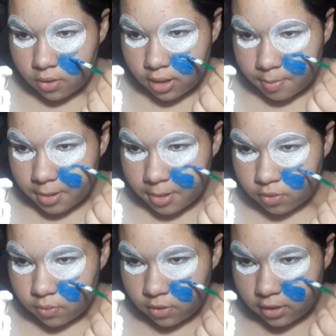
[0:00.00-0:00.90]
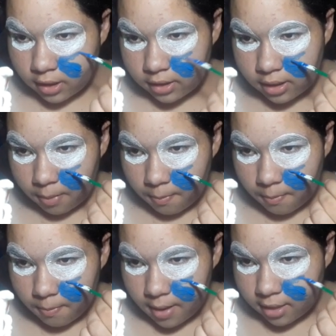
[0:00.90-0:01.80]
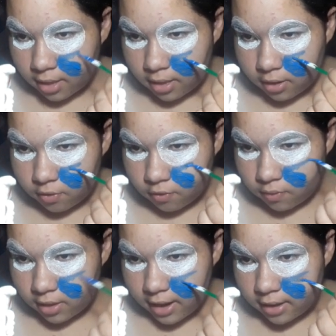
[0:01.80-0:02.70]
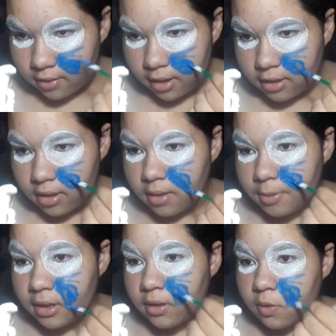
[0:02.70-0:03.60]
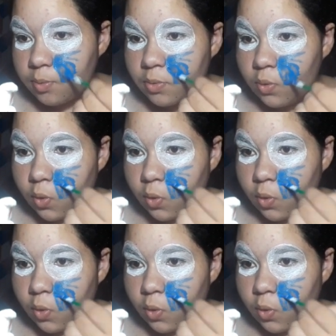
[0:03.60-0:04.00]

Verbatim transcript: Na parte do olho tem que ter bastante cuidado que é pra não ir pro